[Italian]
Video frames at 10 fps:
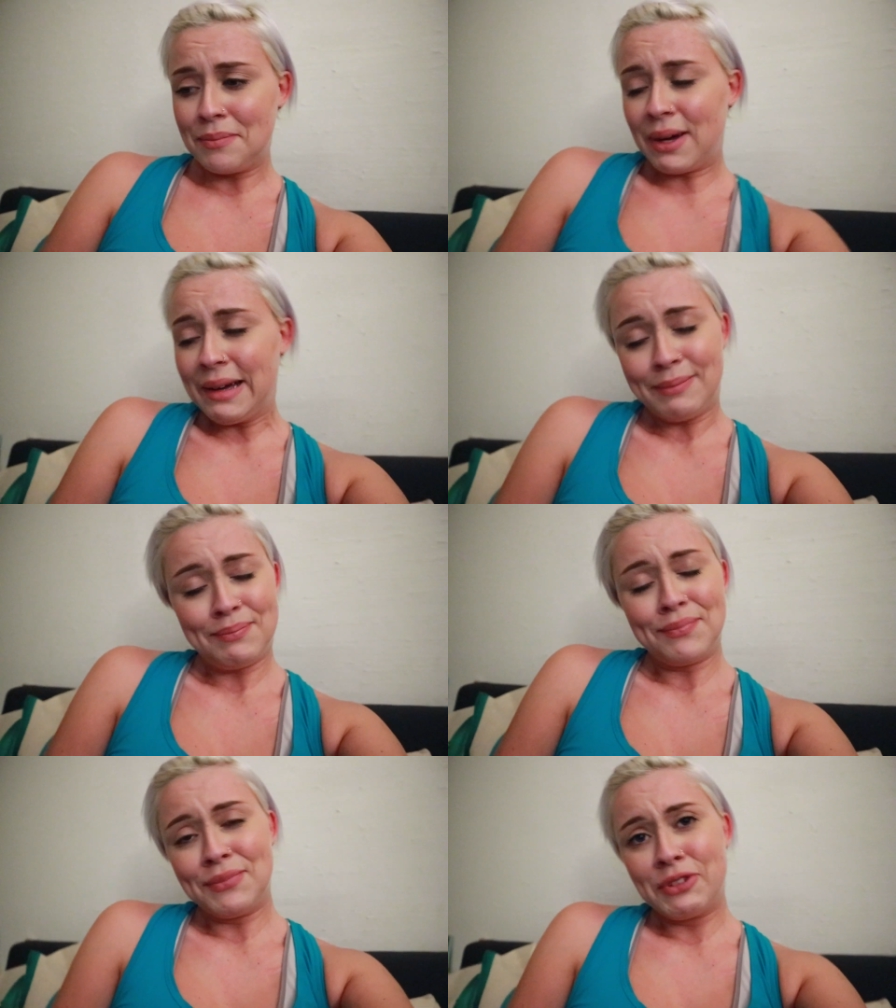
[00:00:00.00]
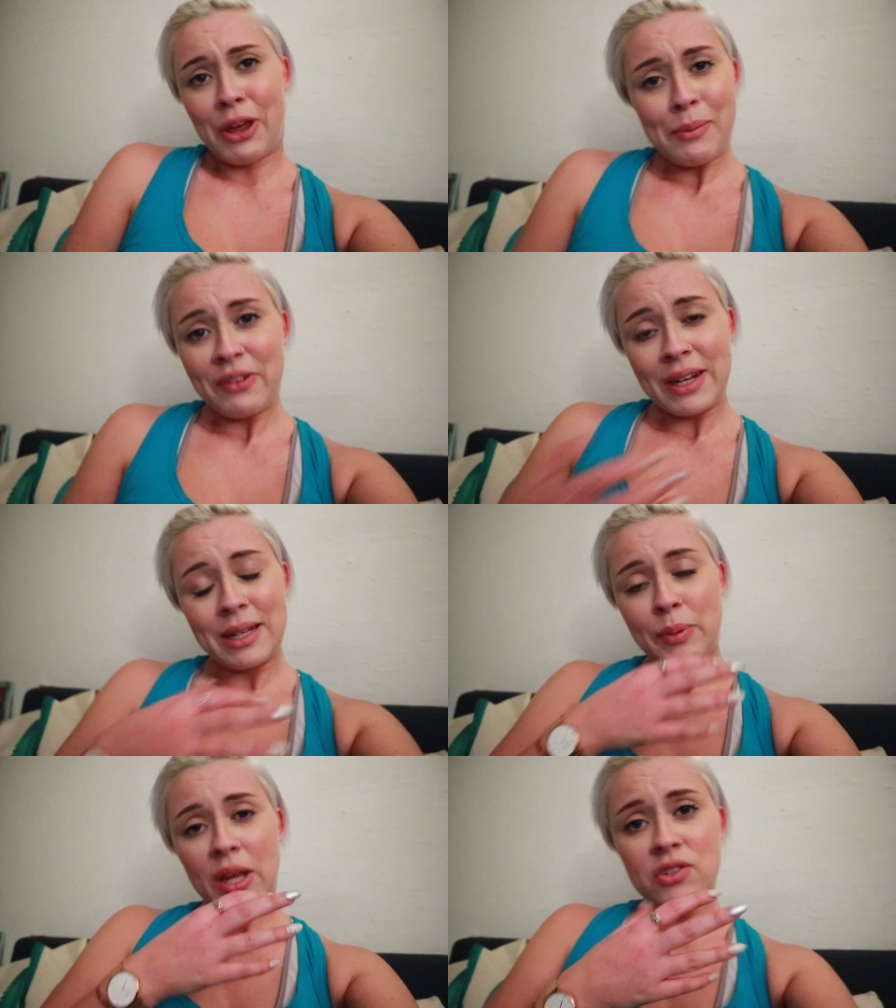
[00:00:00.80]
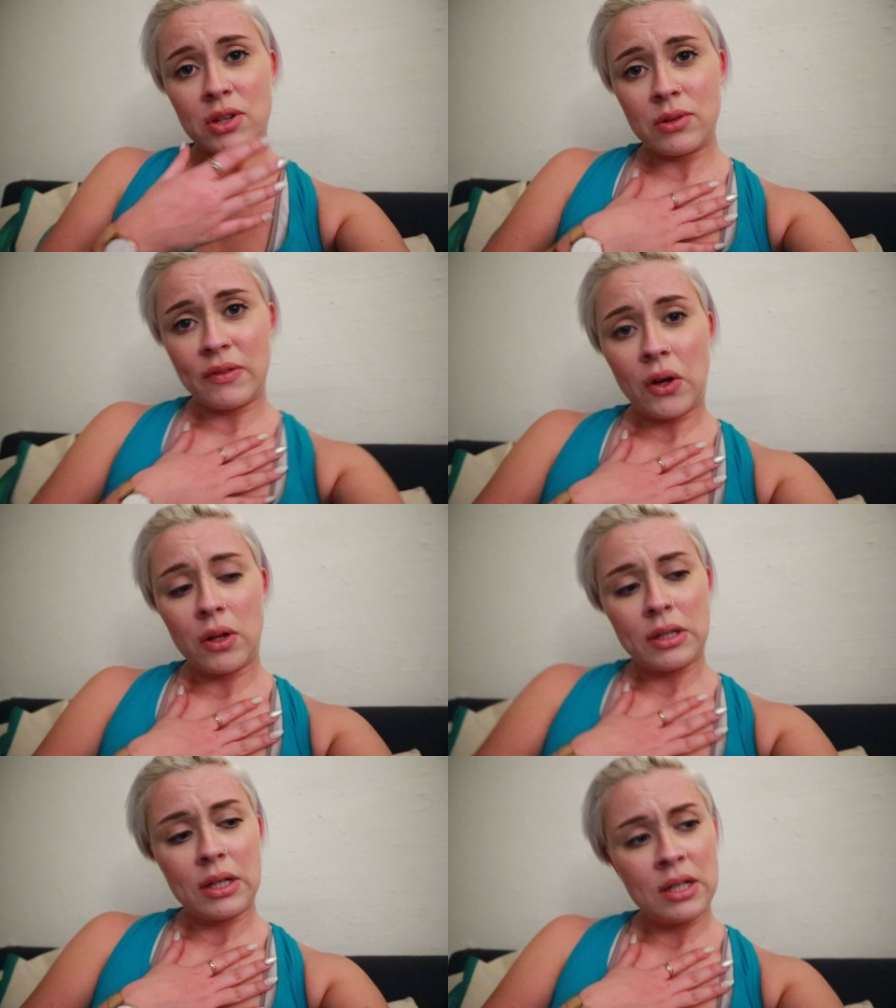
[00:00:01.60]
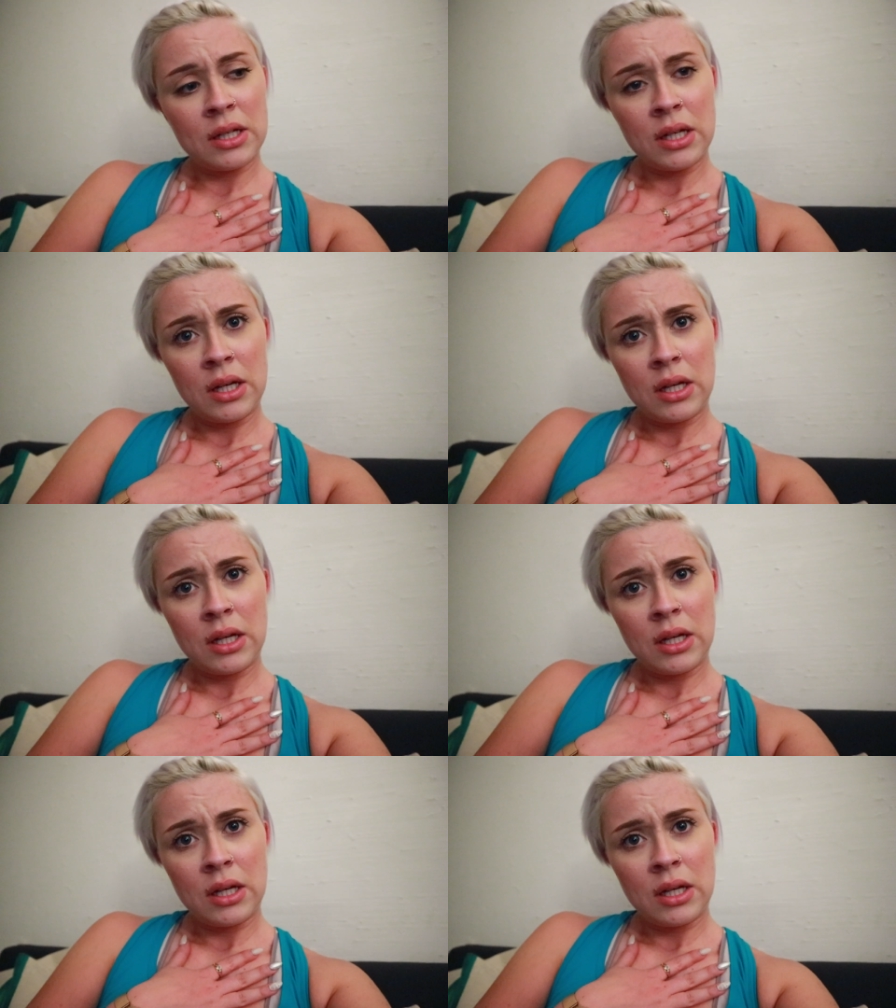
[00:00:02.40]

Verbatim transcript: Ma cioè, mi viene da piangere ogni volta.